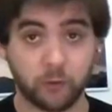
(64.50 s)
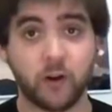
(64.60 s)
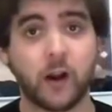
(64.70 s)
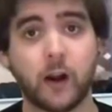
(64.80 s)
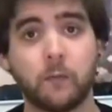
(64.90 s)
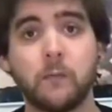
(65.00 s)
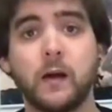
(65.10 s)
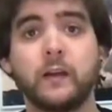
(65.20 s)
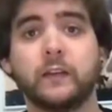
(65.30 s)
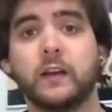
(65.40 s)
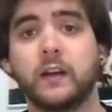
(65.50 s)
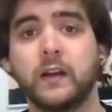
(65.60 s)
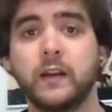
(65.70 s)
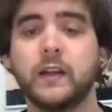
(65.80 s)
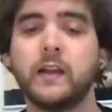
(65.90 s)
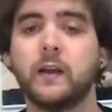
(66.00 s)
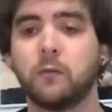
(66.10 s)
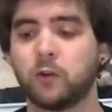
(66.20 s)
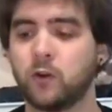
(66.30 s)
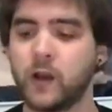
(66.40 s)
explosionar las bombas, y
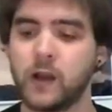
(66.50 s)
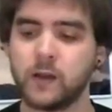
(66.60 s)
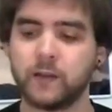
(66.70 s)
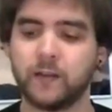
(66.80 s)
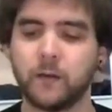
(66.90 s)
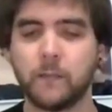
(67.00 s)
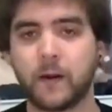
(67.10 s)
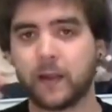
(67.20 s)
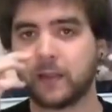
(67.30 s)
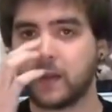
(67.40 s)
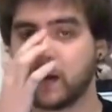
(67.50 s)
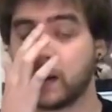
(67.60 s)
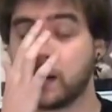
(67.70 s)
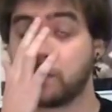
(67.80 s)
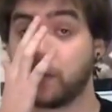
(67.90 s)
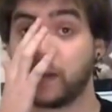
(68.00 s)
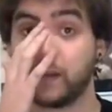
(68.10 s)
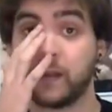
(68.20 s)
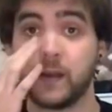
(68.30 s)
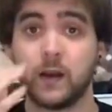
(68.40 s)
el botón A sirve para hacer el
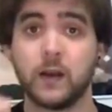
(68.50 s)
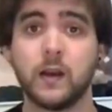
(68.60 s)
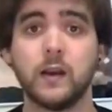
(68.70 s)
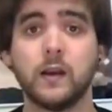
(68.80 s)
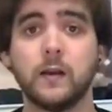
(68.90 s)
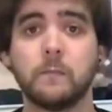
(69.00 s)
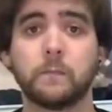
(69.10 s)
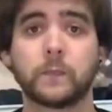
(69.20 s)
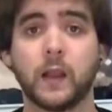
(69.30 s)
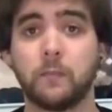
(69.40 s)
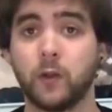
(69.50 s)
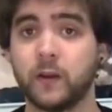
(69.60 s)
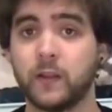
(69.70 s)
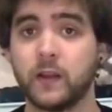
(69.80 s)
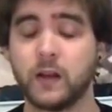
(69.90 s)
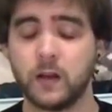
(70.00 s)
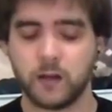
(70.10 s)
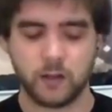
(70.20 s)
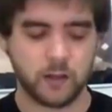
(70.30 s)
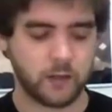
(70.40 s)
poder del el poder
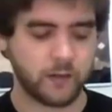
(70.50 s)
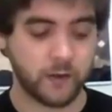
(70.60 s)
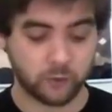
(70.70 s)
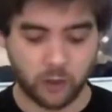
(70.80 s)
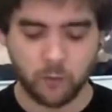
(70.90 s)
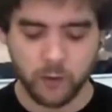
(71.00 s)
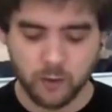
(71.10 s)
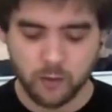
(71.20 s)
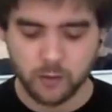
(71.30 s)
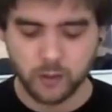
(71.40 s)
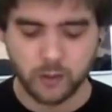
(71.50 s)
del dinosaurio